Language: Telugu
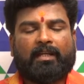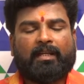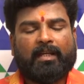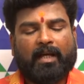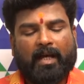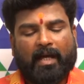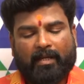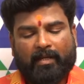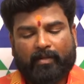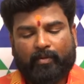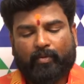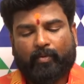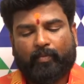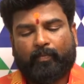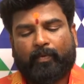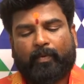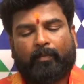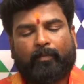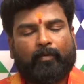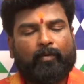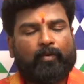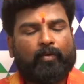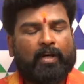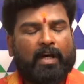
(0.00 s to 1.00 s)
గాలి
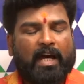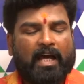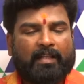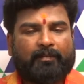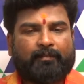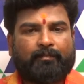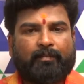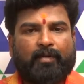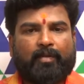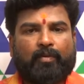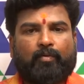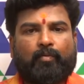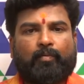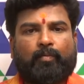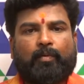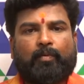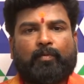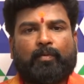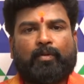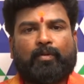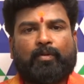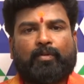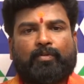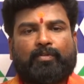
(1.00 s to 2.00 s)
రూపంలో ఆత్మ
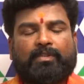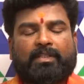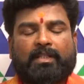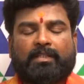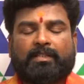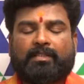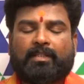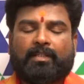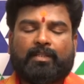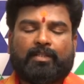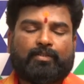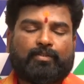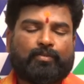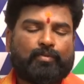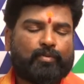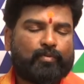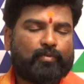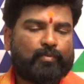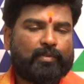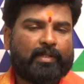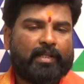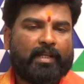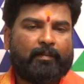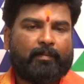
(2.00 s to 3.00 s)
రూపంలో సంచరిస్తూ
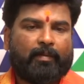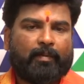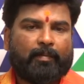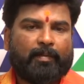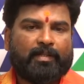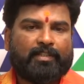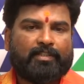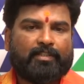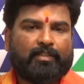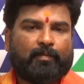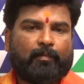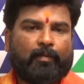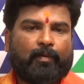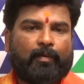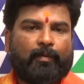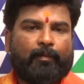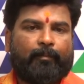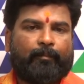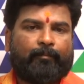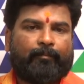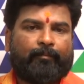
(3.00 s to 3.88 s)
ఉంటాయి ప్రపంచంలో